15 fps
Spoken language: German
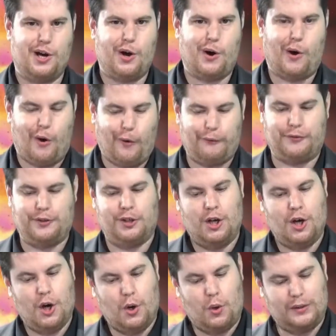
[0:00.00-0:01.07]
offen.
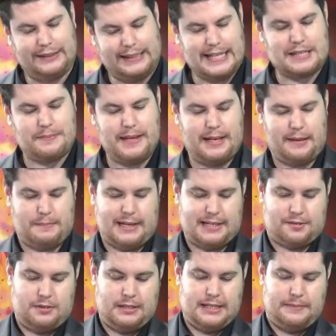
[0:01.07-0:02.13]
Und deswegen passt
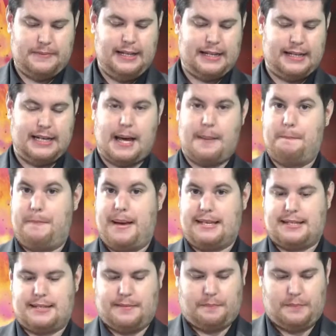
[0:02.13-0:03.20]
zu den Zwillingen am
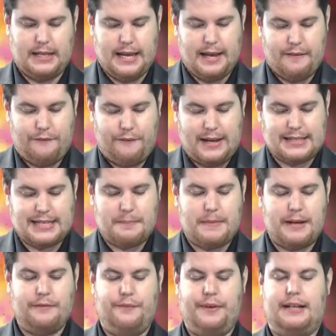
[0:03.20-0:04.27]
besten
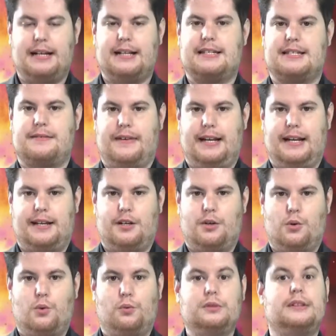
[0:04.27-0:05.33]
Wassermann, Widder, Zwillinge
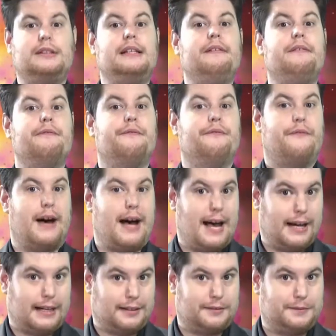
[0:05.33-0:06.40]
und Wagen.